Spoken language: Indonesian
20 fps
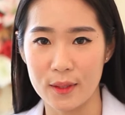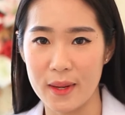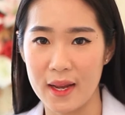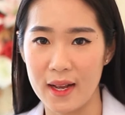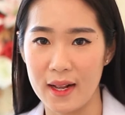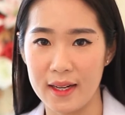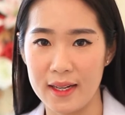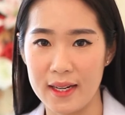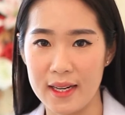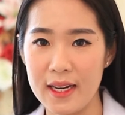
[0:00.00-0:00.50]

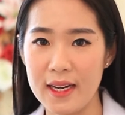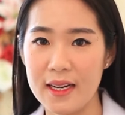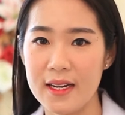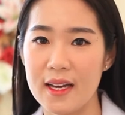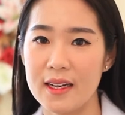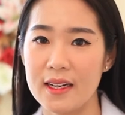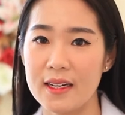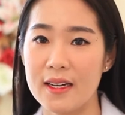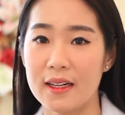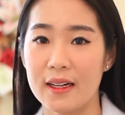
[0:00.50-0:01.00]
Meli
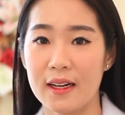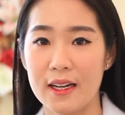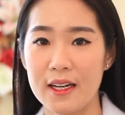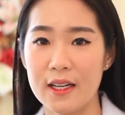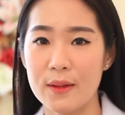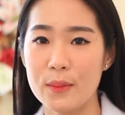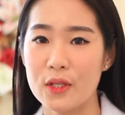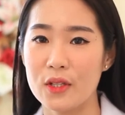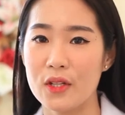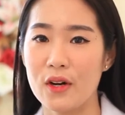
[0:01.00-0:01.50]
dari The
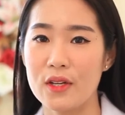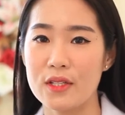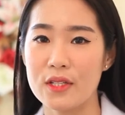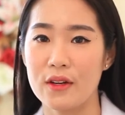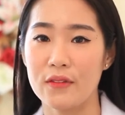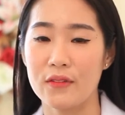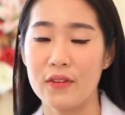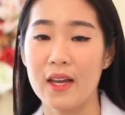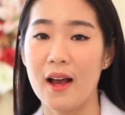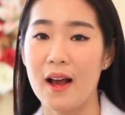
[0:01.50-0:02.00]
Clinic Beauty
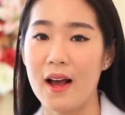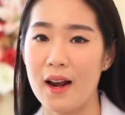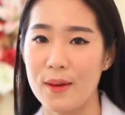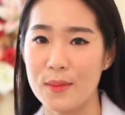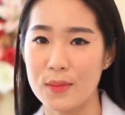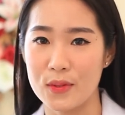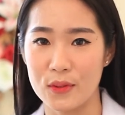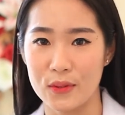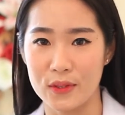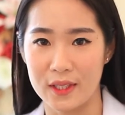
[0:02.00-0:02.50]
Philosophy
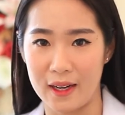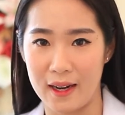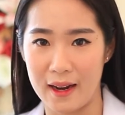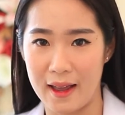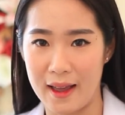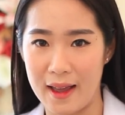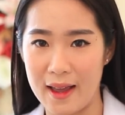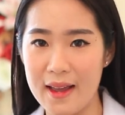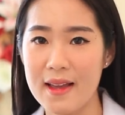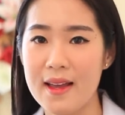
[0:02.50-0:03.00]
Alam
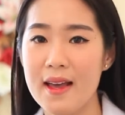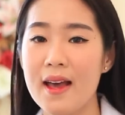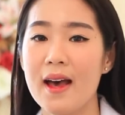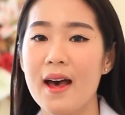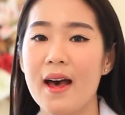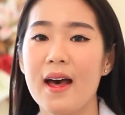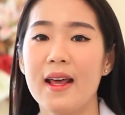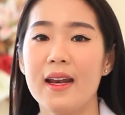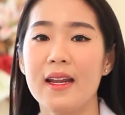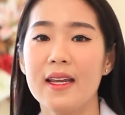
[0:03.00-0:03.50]
Sutra.
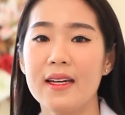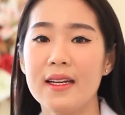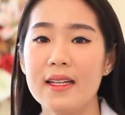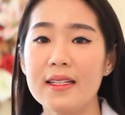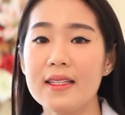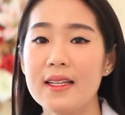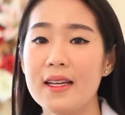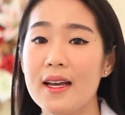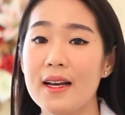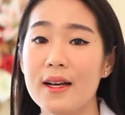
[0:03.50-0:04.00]
Hari
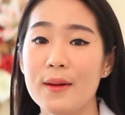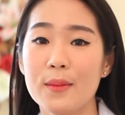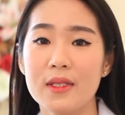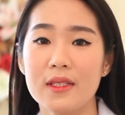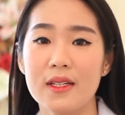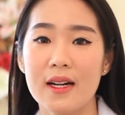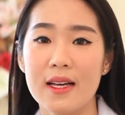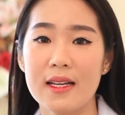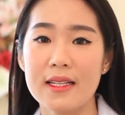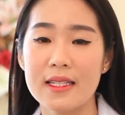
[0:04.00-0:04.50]
ini saya
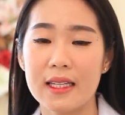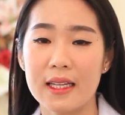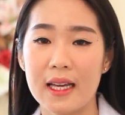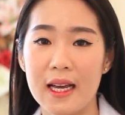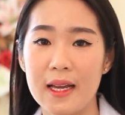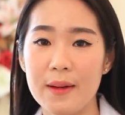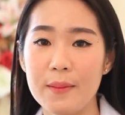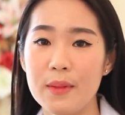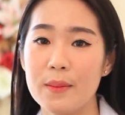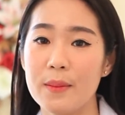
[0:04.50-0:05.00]
akan
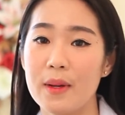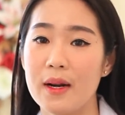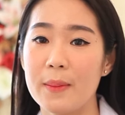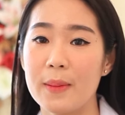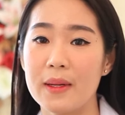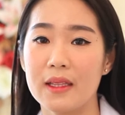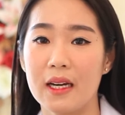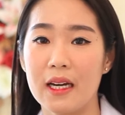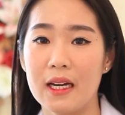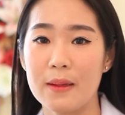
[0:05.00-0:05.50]
menjelaskan
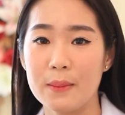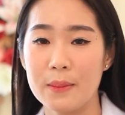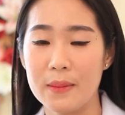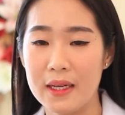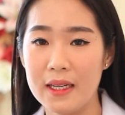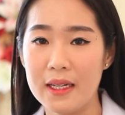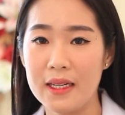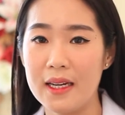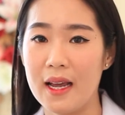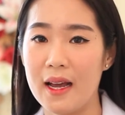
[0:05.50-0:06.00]
beberapa
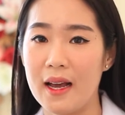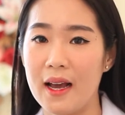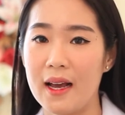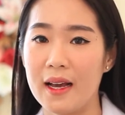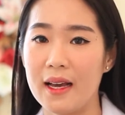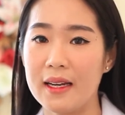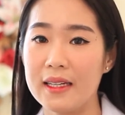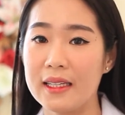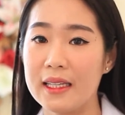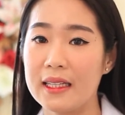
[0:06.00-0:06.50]
treatment yang
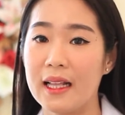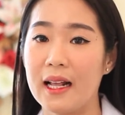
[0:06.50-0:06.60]
akan kita